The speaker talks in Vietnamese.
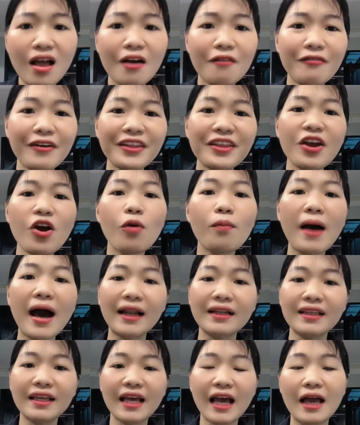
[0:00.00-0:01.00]
và nhiều
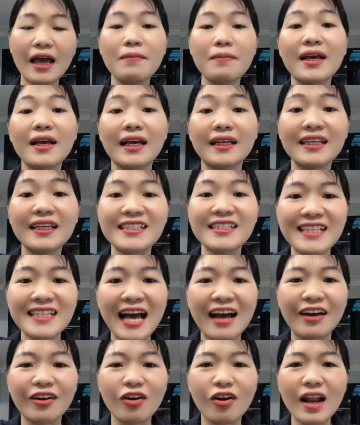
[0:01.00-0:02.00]
bạn thì hay bị cái tình
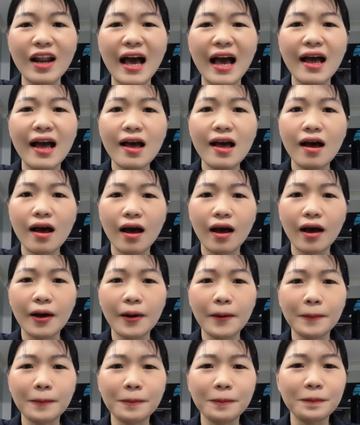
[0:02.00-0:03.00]
trạng đó là
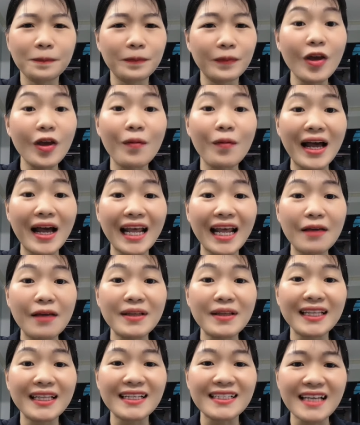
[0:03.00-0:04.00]
um, nhiều bạn hay
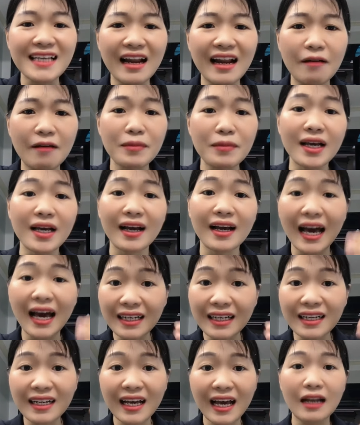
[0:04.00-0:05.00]
bị tình trạng là bị
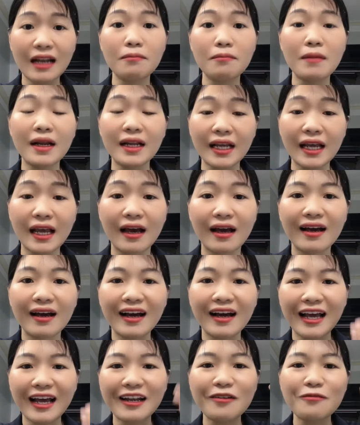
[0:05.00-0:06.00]
ngắt ngắt mất
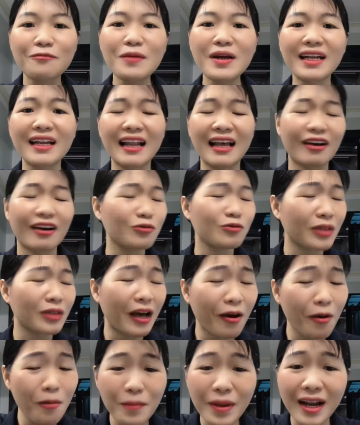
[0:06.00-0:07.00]
ấy ngắt mất là chúng
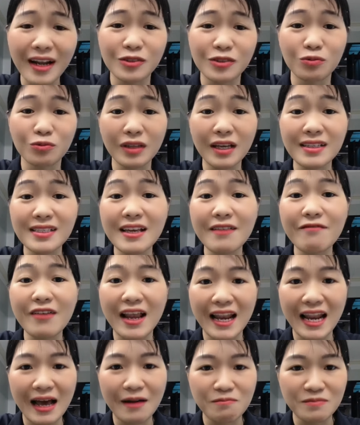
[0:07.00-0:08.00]
ta không biết là chúng ta sẽ
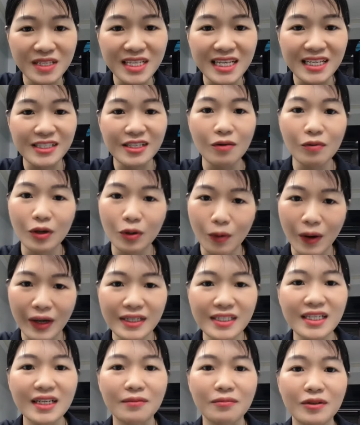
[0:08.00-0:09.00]
phải làm gì trong cái
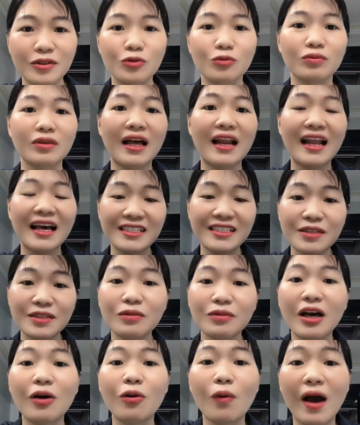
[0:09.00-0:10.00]
quá trình mà chúng ta
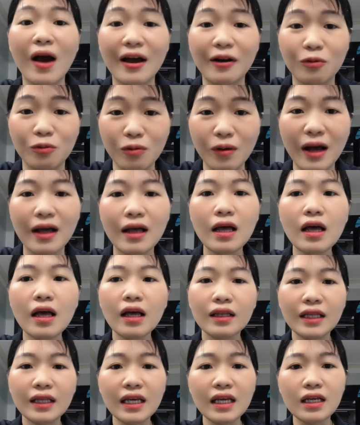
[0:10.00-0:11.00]
livestream tặng quà đúng không ạ
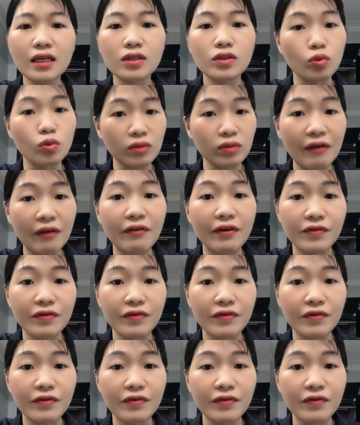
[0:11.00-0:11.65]
thì chúng ta phải